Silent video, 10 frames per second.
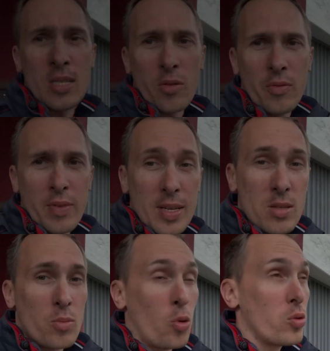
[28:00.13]
sind auf dem Weg
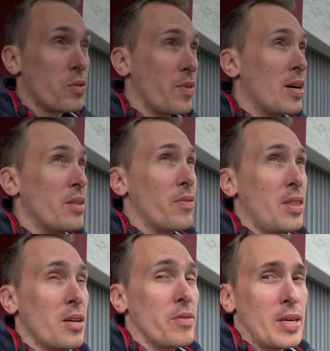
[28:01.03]
zum
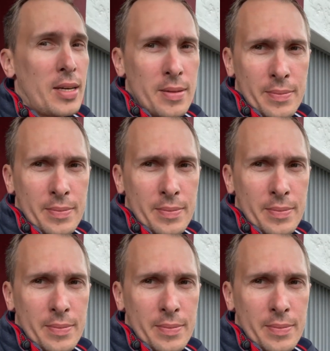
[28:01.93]
Rotwein-Wanderweg,